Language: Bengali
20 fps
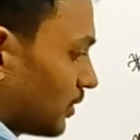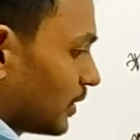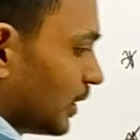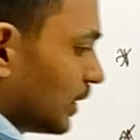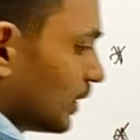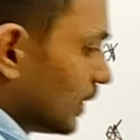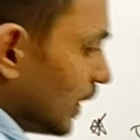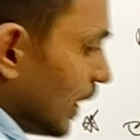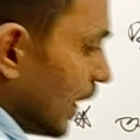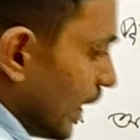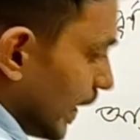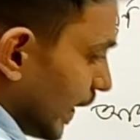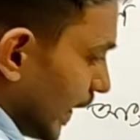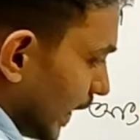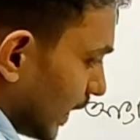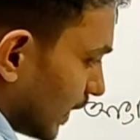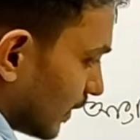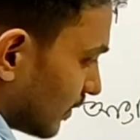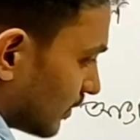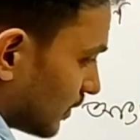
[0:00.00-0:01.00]
অর্থাৎ
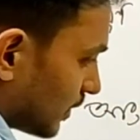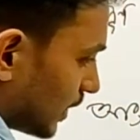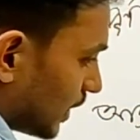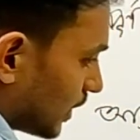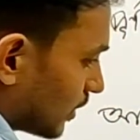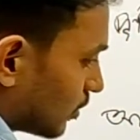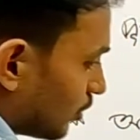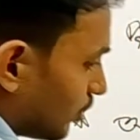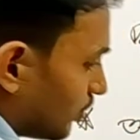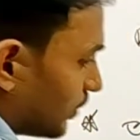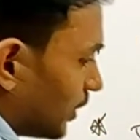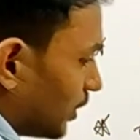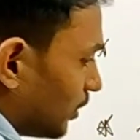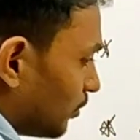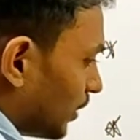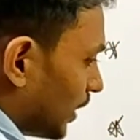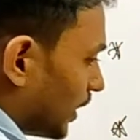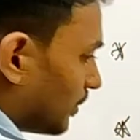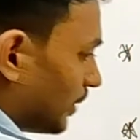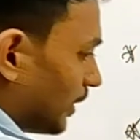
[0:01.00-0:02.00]
এক্সটা কমলে
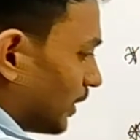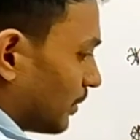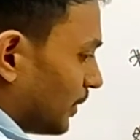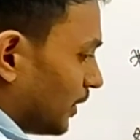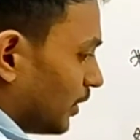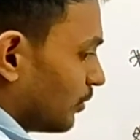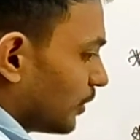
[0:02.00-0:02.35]
ওয়াই বাড়বে